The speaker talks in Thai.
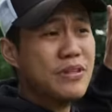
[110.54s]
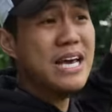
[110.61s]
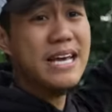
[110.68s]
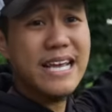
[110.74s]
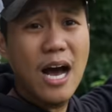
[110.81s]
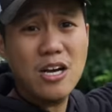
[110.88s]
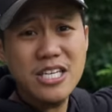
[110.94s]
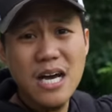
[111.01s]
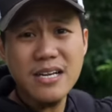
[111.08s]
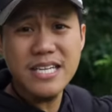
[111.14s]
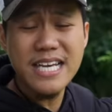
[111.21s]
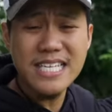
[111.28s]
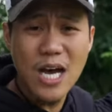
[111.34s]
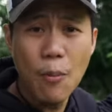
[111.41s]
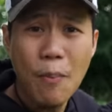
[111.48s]
ที่ชาว
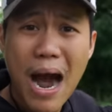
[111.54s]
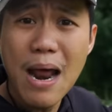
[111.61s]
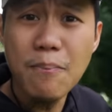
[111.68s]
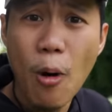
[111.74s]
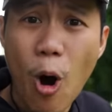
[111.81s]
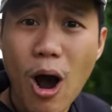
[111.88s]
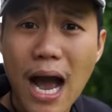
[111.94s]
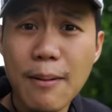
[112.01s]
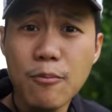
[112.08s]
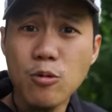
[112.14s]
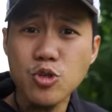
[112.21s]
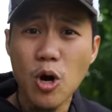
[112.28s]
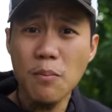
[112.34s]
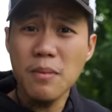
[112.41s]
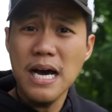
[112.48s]
ที่ชาวบ้านบอกครับ
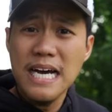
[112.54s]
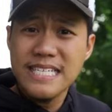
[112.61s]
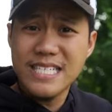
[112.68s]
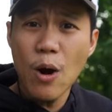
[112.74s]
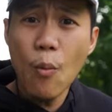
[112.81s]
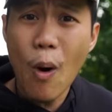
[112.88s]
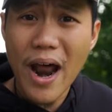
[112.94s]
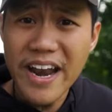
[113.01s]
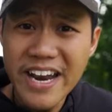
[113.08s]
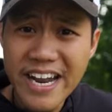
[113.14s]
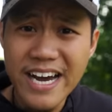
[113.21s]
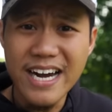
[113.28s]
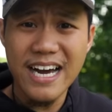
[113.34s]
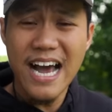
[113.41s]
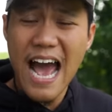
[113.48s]
ผู้ชมจังหวัดห
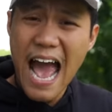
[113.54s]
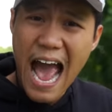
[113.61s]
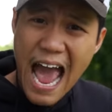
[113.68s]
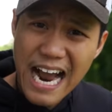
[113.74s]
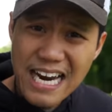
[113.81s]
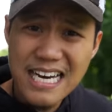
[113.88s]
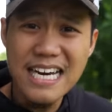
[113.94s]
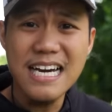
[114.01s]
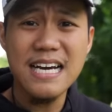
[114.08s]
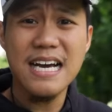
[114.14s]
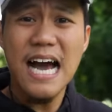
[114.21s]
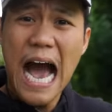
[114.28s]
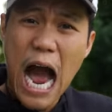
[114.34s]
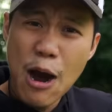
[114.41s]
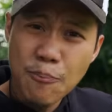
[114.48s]
นึ่งแห่งหนึ่ง
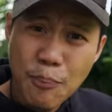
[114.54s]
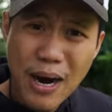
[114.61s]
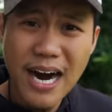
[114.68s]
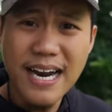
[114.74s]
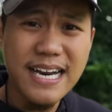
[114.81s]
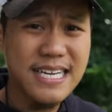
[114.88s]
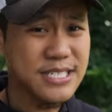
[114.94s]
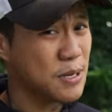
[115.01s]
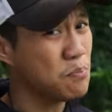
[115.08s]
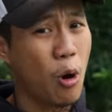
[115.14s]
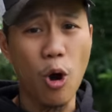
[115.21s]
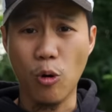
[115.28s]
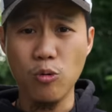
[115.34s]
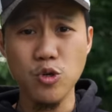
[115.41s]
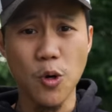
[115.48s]
อำเภอหนึ่งซันบ
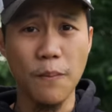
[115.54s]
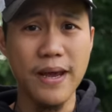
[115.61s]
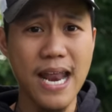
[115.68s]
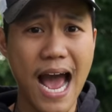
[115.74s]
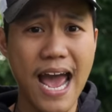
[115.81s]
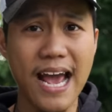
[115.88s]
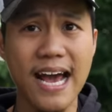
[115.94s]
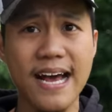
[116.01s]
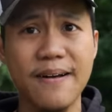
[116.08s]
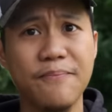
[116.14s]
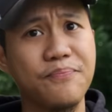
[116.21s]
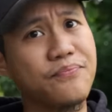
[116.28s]
อกผู้ชมไม่ได้ฮะ